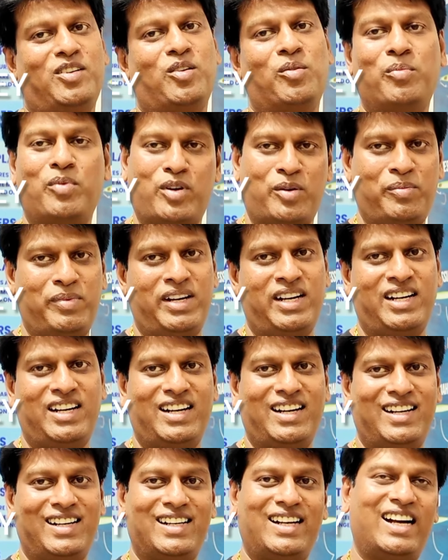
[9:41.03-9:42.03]
ரொம்ப ரொம்ப
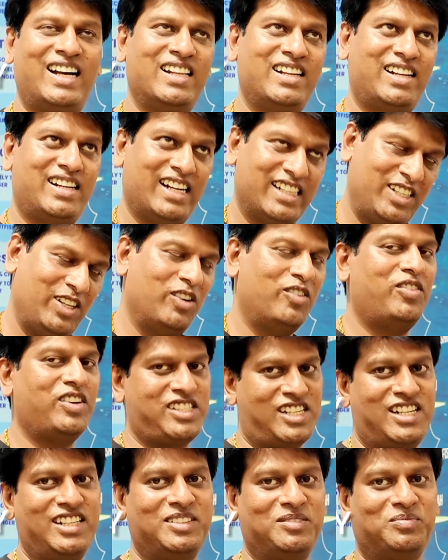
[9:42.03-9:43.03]
அது கற்றுக்கணும்
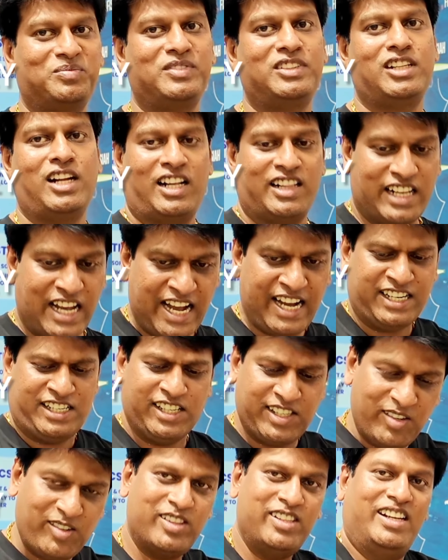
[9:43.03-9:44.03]
ஃபஸ்ட்டு அந்த
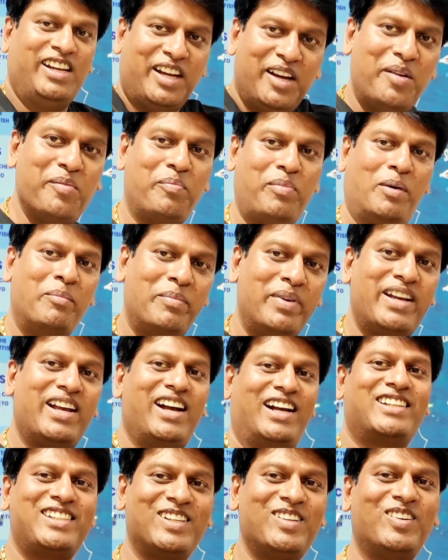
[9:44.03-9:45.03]
ஆக்ஷன் வந்து பம்பிங்
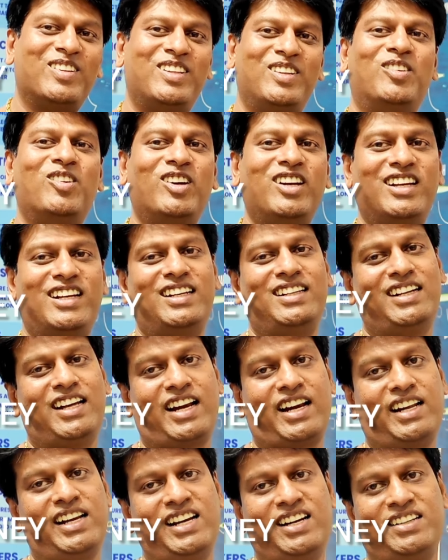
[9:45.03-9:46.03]
ஆக்ஷன் வந்து உங்களுக்கு
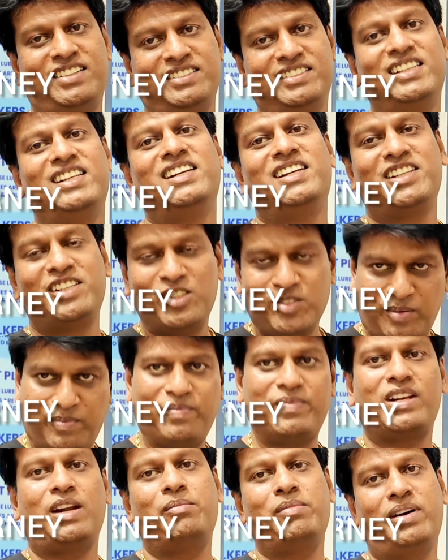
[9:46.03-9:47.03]
நிறையா
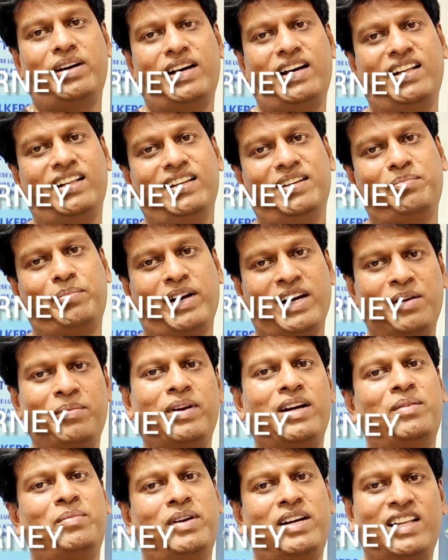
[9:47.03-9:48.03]
நம்ம அது பண்ண
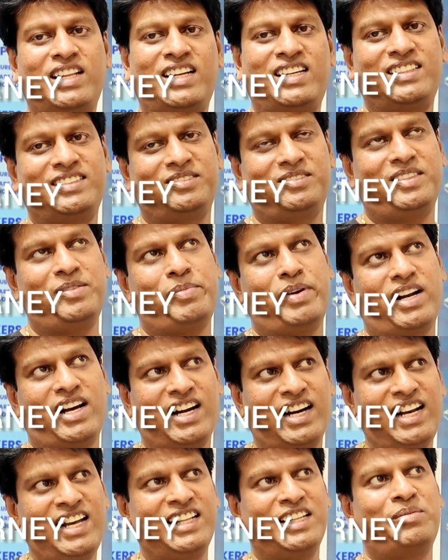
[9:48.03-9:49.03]
பண்ண பண்ண தான் இப்போ
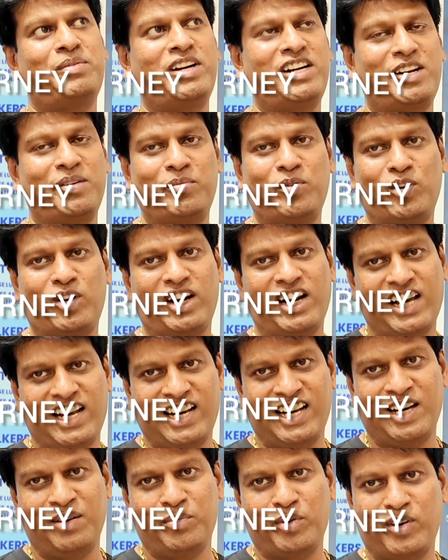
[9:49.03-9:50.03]
நாங்களே அந்த மாதிரி இப்போ ஒரு நாலு
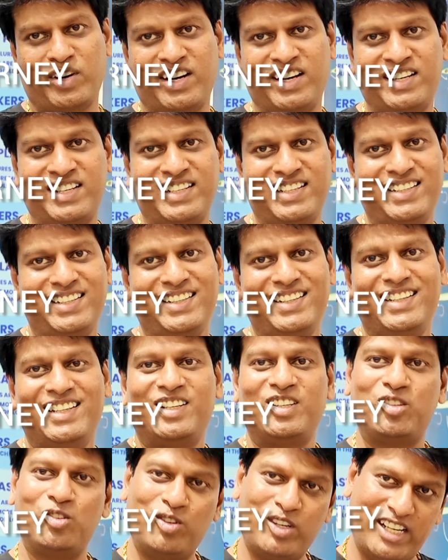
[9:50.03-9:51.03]
நாள் போகிறோன்னா
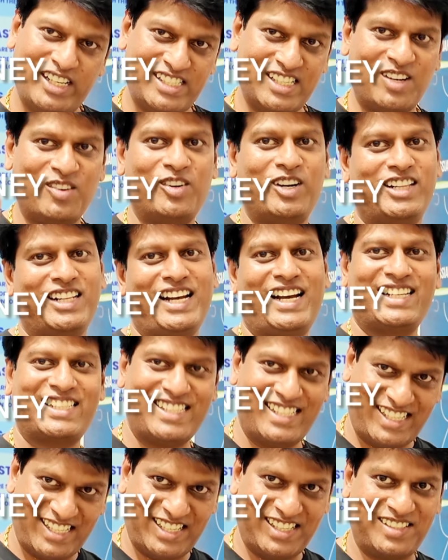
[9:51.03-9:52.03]
டூ டேஸ் ஆகும் அந்த
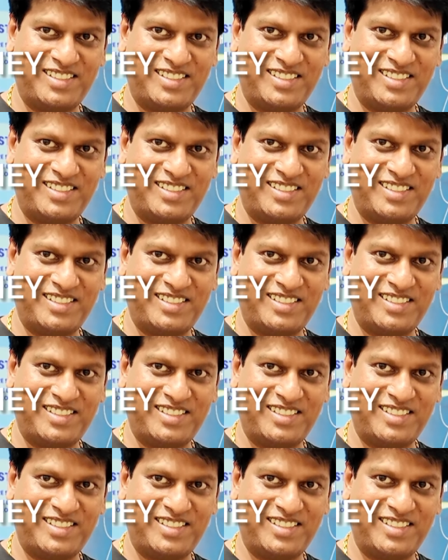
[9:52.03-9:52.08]
ஆக்ஷன்